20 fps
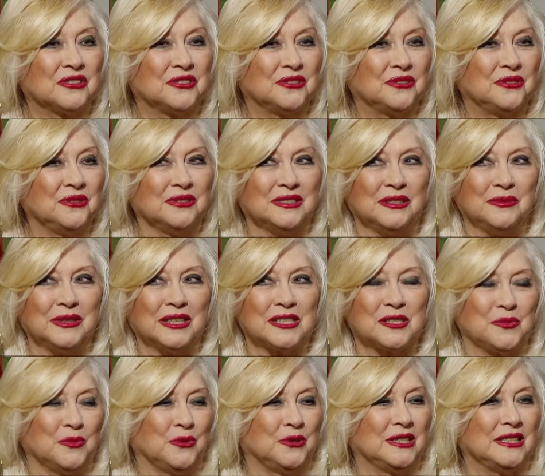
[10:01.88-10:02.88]
что он на меня
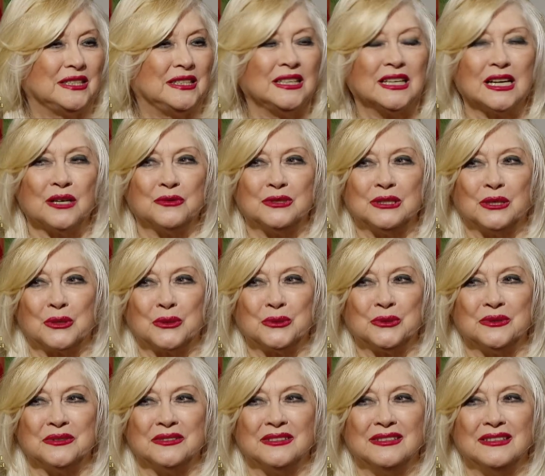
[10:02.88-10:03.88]
смотрит. Никого
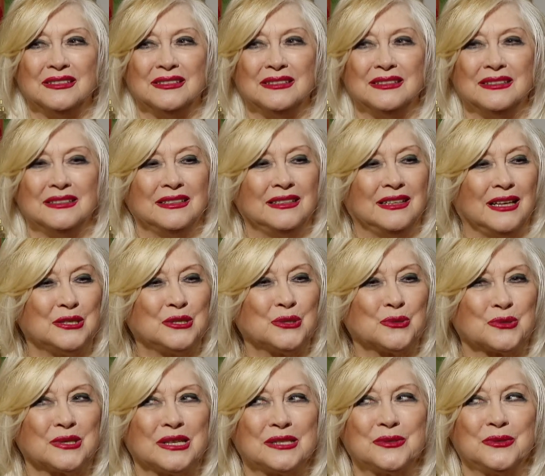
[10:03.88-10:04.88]
народу. Я
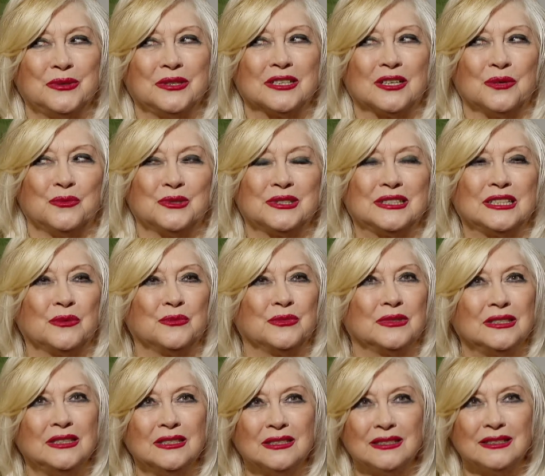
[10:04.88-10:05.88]
сижу за столиком, он там.
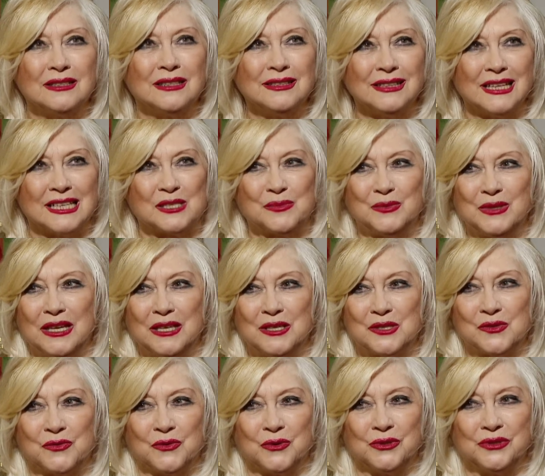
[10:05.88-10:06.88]
И глаз меня не
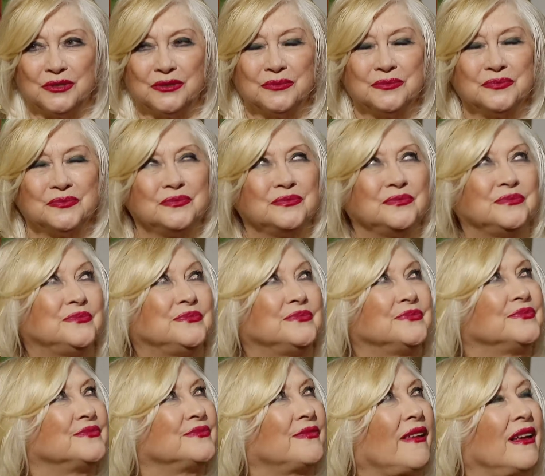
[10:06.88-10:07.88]
сводит.
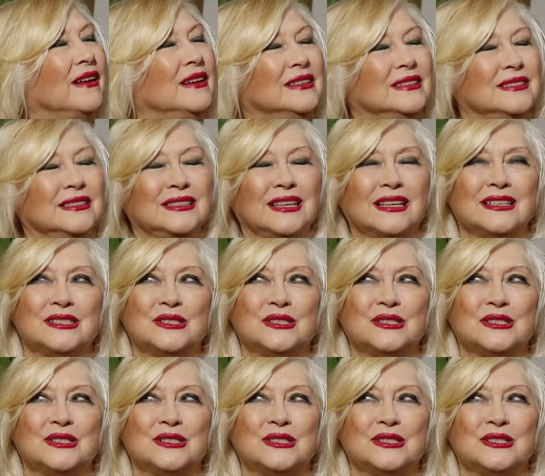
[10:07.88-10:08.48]
Я